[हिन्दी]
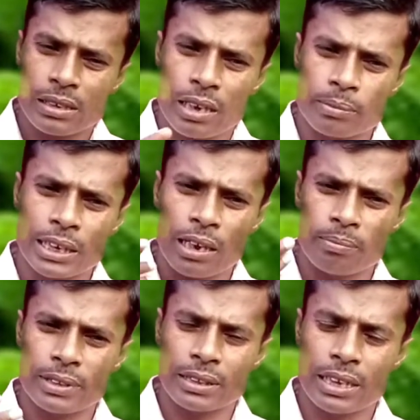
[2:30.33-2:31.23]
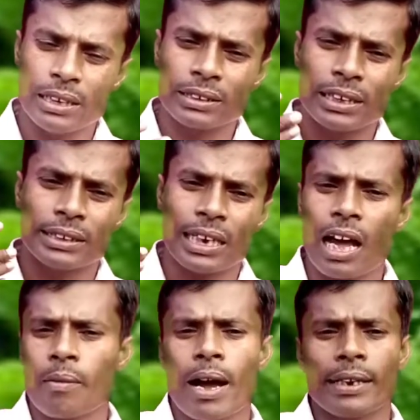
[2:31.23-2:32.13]
कम से कम तीन से
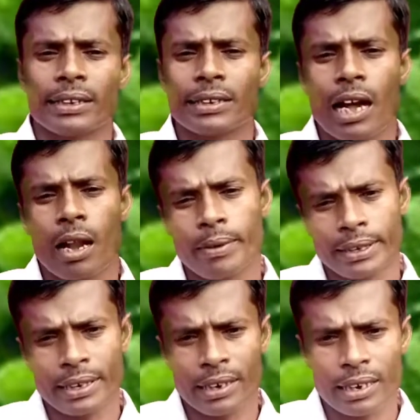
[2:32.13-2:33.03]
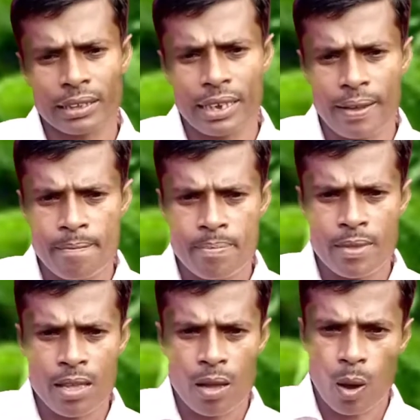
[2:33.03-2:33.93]
चार बार इसकी हार्वेस्टिंग करते हैं
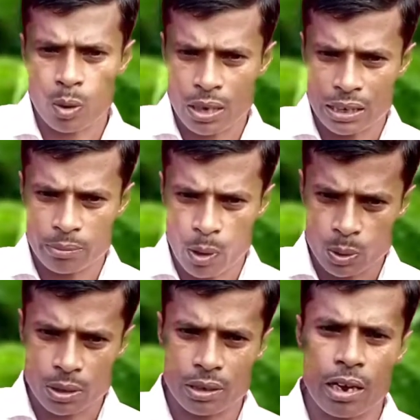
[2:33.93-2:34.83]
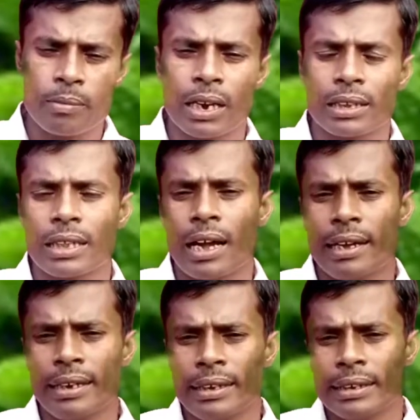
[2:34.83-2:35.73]
और खर्च बहुत कम लगता
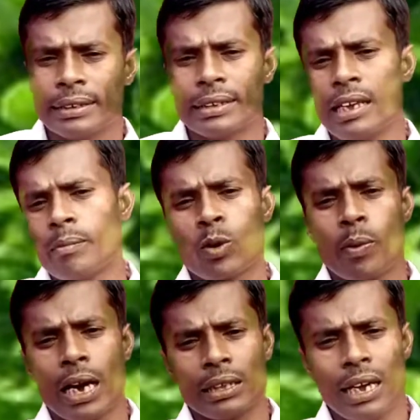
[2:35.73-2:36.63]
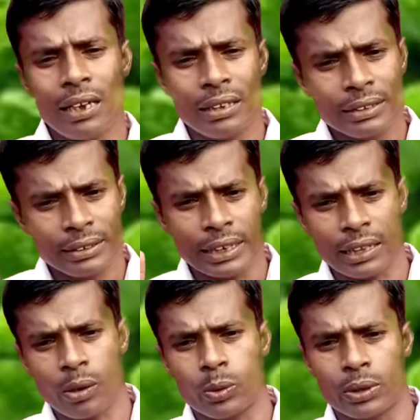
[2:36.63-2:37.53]
है इसलिए हमको फ़ायदा
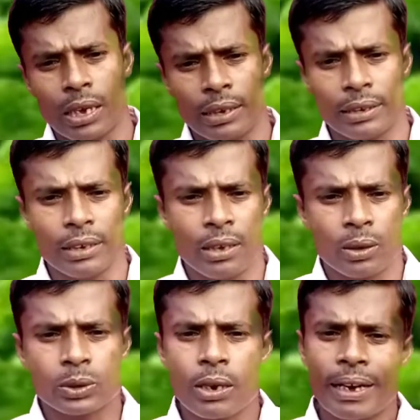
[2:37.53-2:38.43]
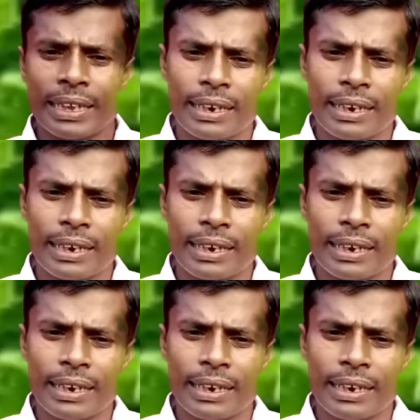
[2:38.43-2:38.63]
ज़्यादा होता है उसके बाद